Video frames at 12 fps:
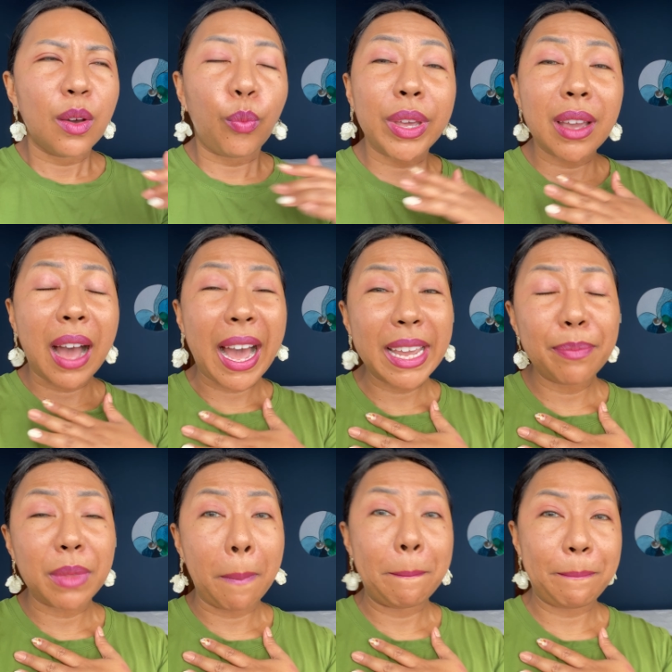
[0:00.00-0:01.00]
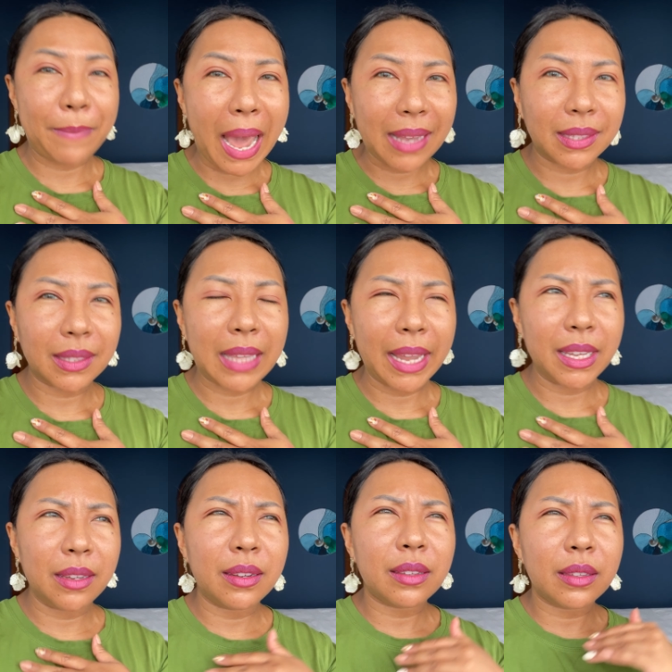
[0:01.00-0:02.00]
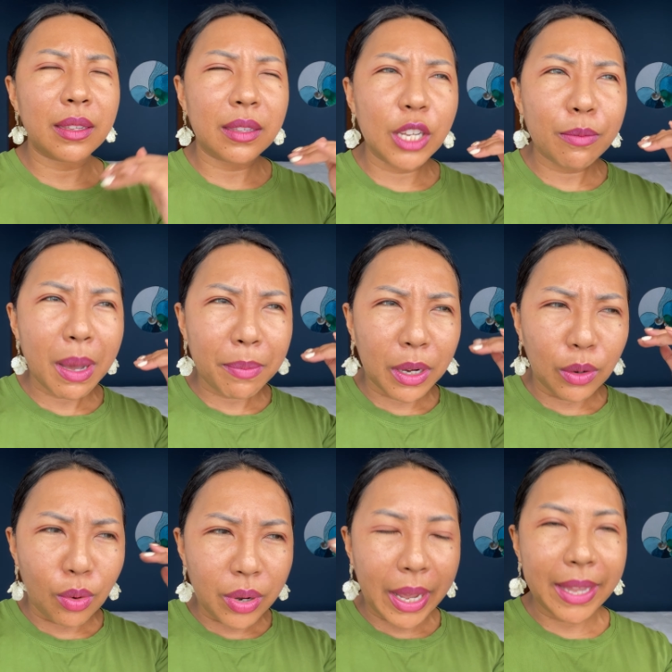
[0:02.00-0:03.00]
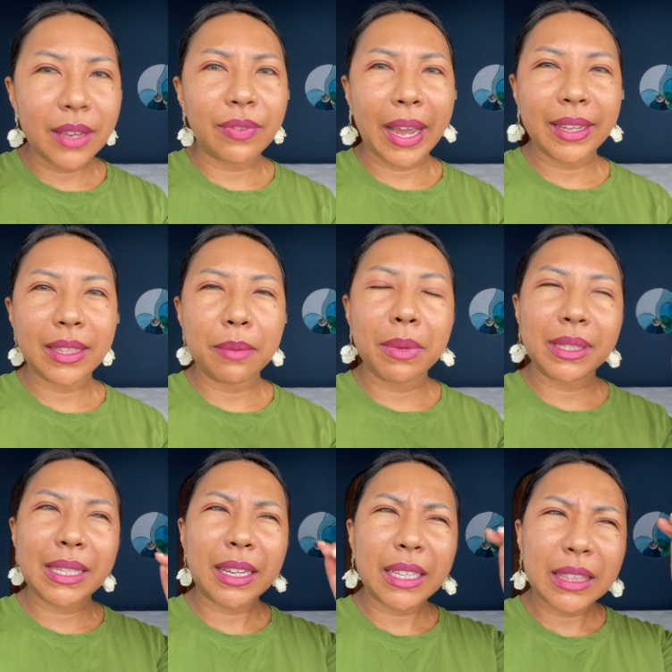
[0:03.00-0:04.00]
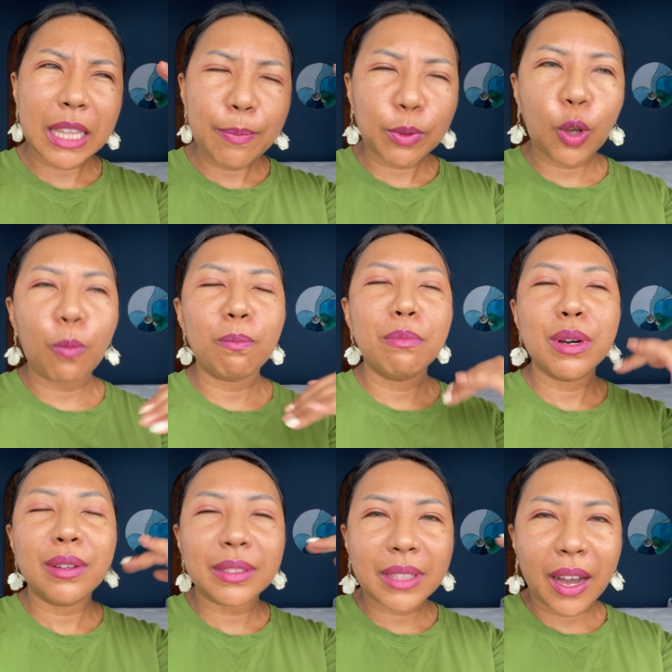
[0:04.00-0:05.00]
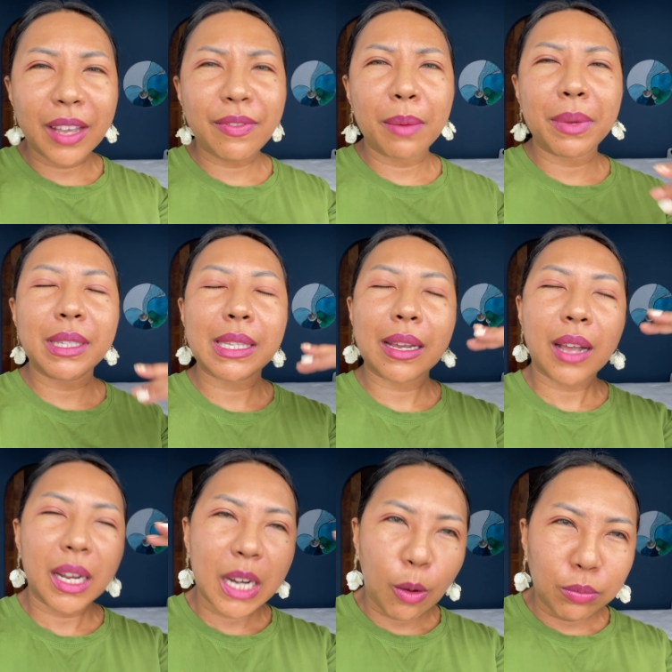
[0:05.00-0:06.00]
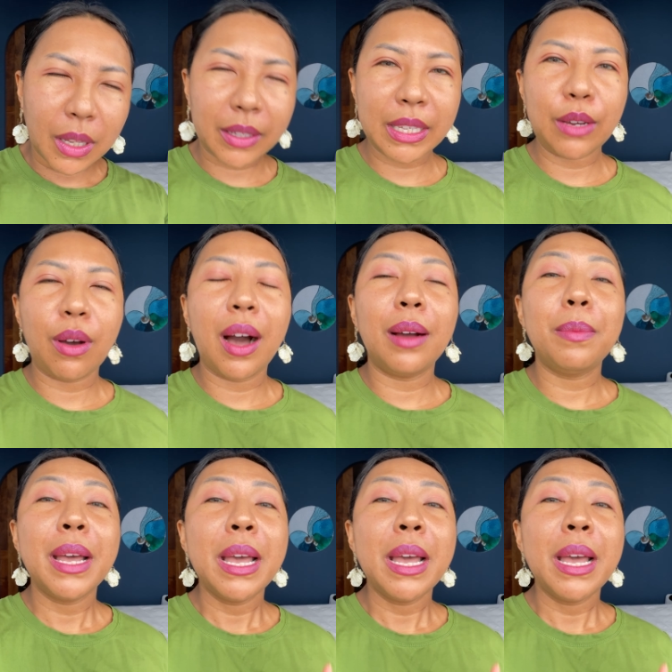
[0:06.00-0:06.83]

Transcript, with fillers: we I am the best tại vì nếu mà mình luôn nghĩ như vậy thì mình sẽ tiếp tục bươn tới và mình sẽ có động lực nhiều hơn